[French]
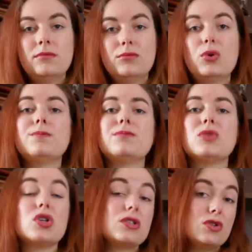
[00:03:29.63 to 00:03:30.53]
Bon,
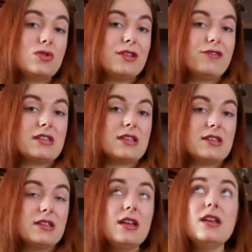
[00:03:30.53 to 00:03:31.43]
Jon Snow s'est fait
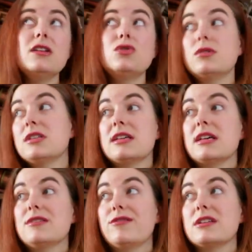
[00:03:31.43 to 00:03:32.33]
assassiner, Jules
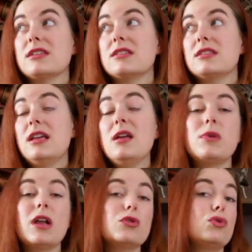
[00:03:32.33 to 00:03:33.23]
César s'est fait assassiner,
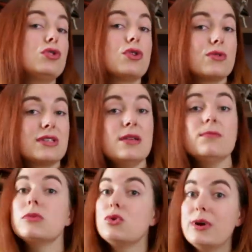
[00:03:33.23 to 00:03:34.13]
plein d'autres gens aussi.
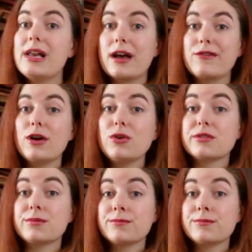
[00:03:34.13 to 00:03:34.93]
Où est la référence